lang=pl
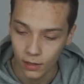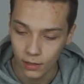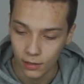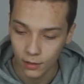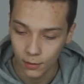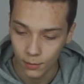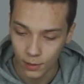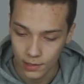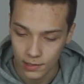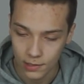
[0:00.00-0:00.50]
ale
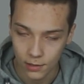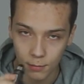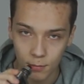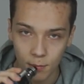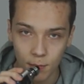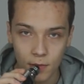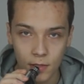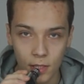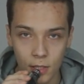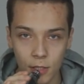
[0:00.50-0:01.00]
dobra,
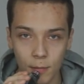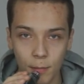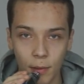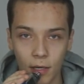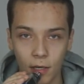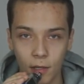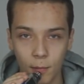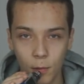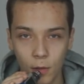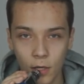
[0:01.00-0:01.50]
zrobimy sobie jeszcze
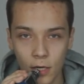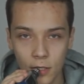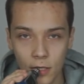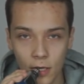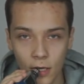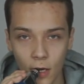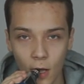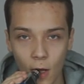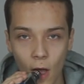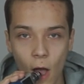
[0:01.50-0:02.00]
parę
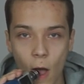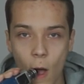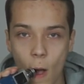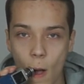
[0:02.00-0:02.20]
chmureczek.